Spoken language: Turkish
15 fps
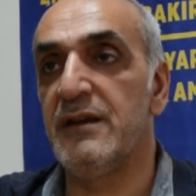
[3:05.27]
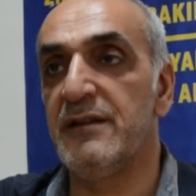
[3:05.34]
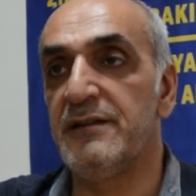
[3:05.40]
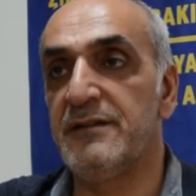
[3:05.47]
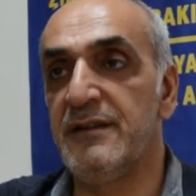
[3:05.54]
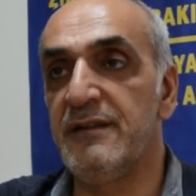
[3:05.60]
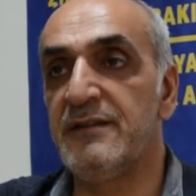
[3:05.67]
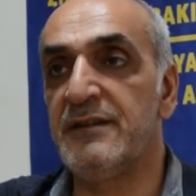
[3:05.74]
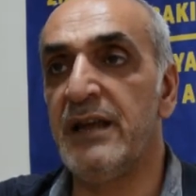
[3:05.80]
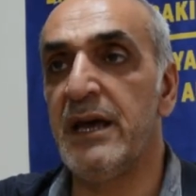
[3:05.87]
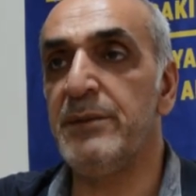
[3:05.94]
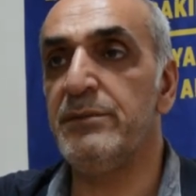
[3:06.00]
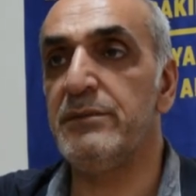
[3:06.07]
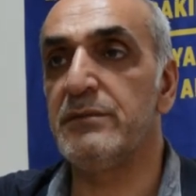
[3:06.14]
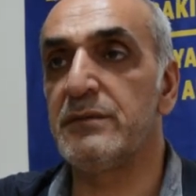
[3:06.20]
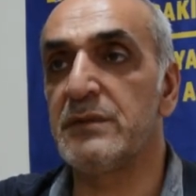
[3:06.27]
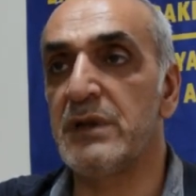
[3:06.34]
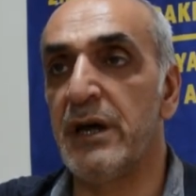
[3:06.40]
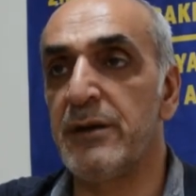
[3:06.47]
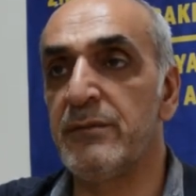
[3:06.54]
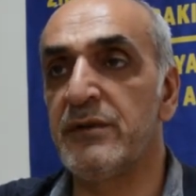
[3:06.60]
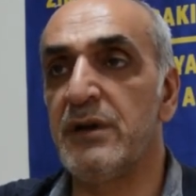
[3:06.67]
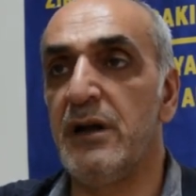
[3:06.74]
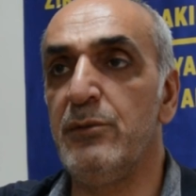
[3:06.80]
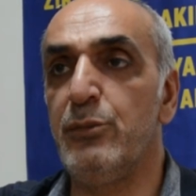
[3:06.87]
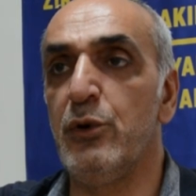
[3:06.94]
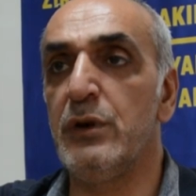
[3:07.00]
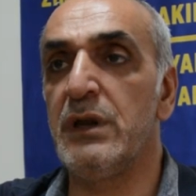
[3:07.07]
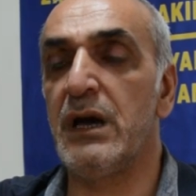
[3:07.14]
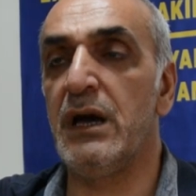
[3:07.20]
Sistem, tarımsal
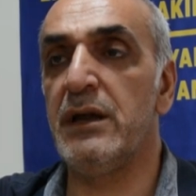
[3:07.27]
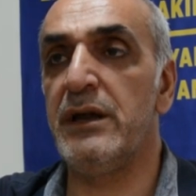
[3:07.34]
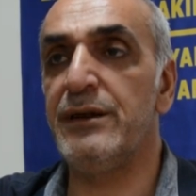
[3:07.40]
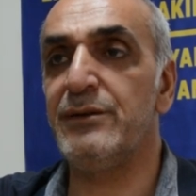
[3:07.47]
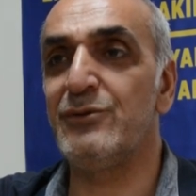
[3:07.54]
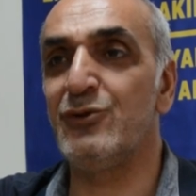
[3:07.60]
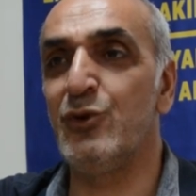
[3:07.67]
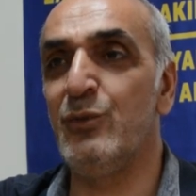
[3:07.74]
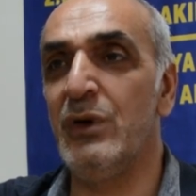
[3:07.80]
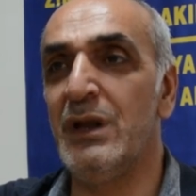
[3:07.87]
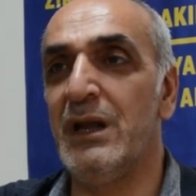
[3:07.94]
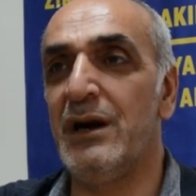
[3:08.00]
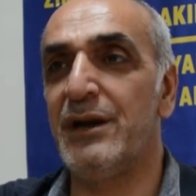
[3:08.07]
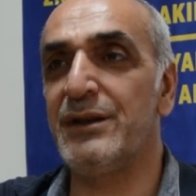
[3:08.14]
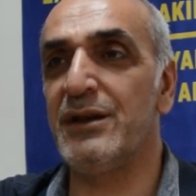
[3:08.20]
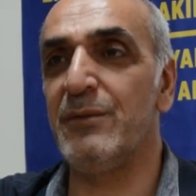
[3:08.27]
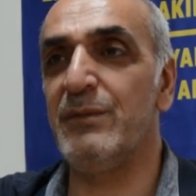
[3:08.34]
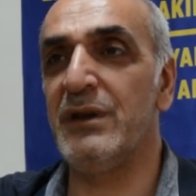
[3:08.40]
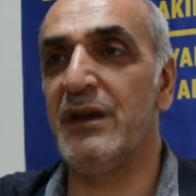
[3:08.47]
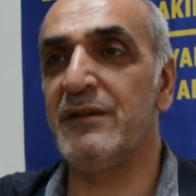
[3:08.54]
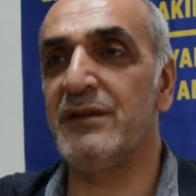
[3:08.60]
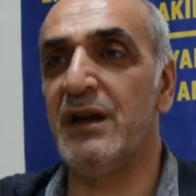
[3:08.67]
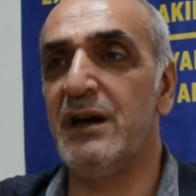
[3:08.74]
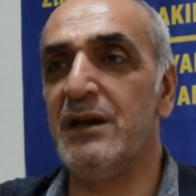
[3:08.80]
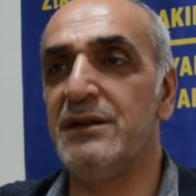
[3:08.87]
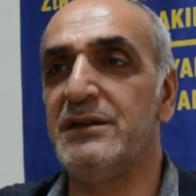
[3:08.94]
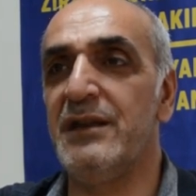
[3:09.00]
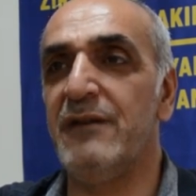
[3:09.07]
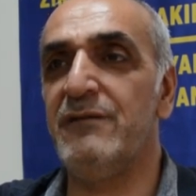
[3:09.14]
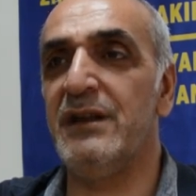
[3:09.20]
politikalar tümüyle artık biraz
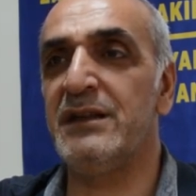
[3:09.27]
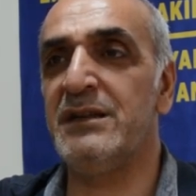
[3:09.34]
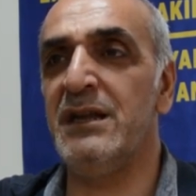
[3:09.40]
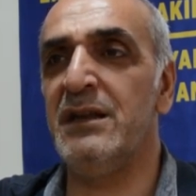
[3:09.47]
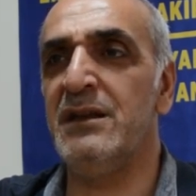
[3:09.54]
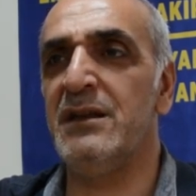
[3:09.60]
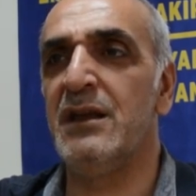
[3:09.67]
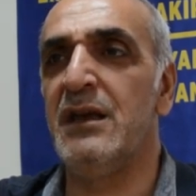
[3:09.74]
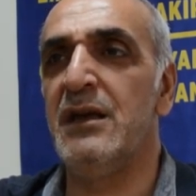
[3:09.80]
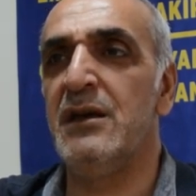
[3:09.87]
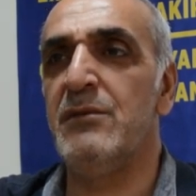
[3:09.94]
daha devletin